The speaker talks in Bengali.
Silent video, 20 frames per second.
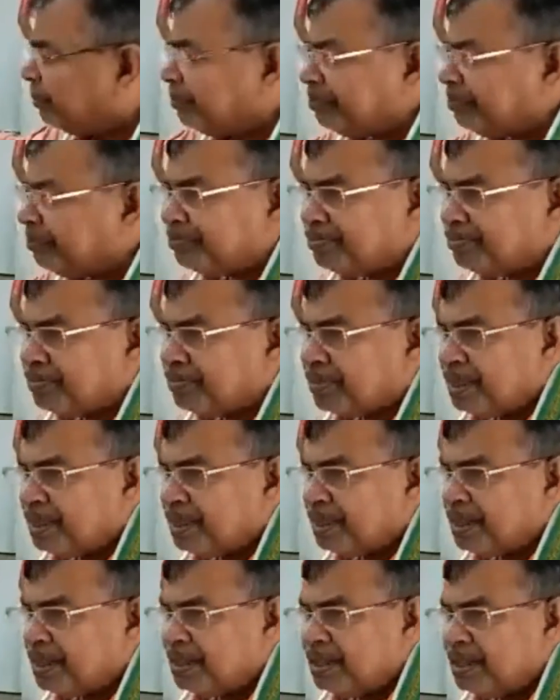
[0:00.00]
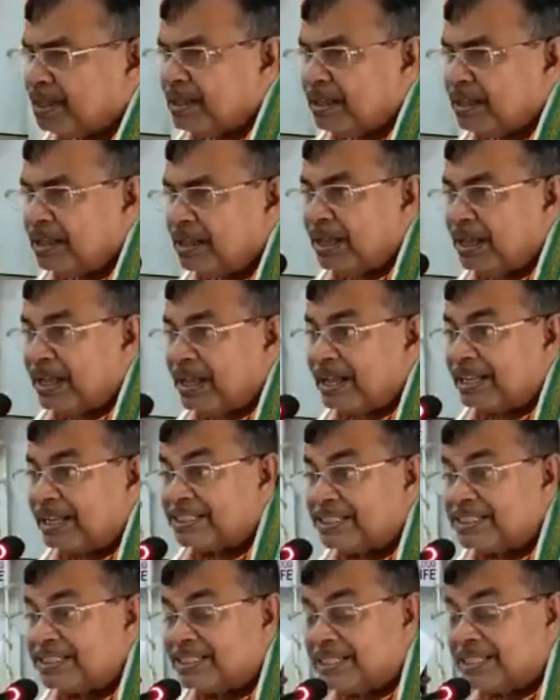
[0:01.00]
দিয়ে সম্পূর্ণ বিদ্যালয়ে
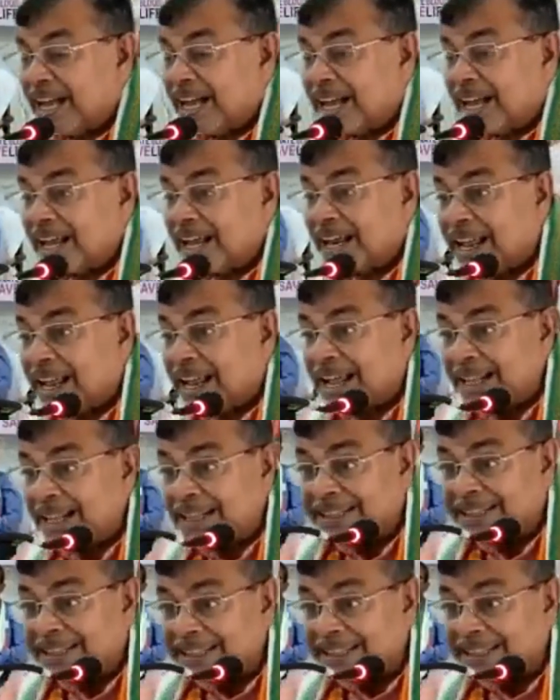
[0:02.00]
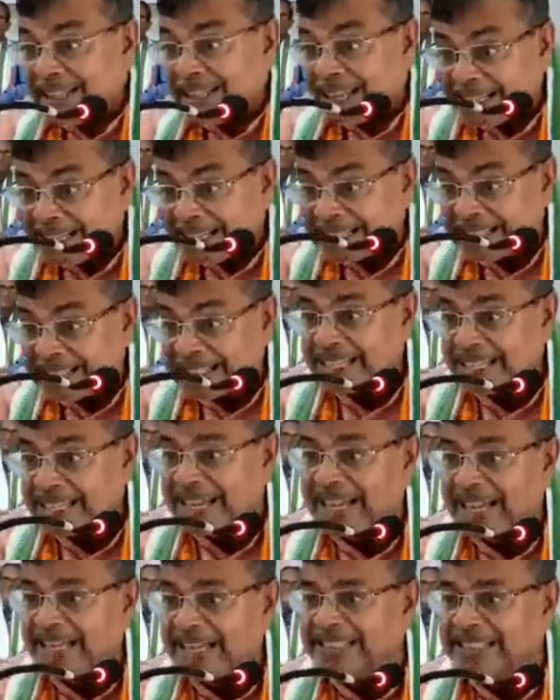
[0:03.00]
পঠন পাঠন চালানো হচ্ছে সেটাও
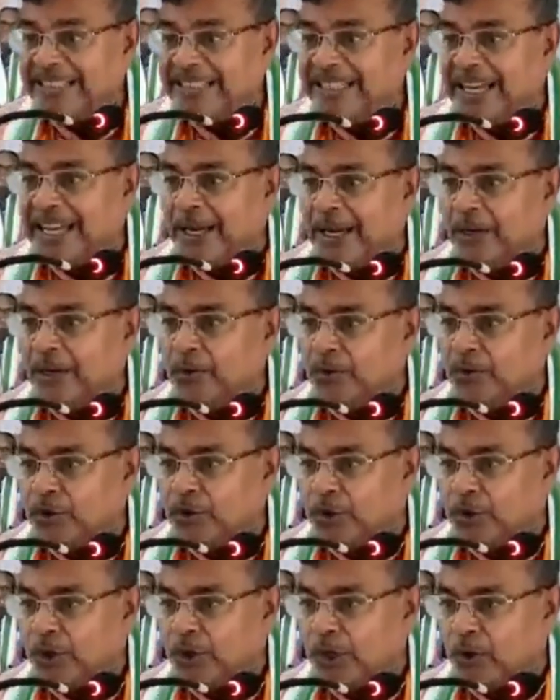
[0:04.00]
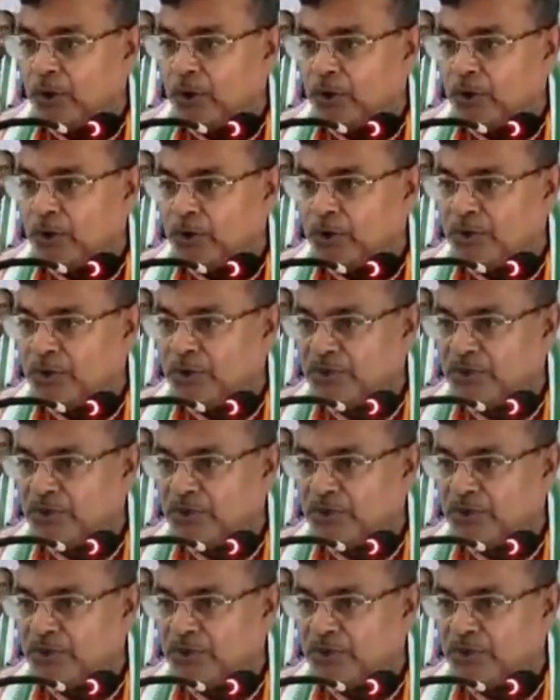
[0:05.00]
শুধুমাত্র রতনলাল নাথই জানেন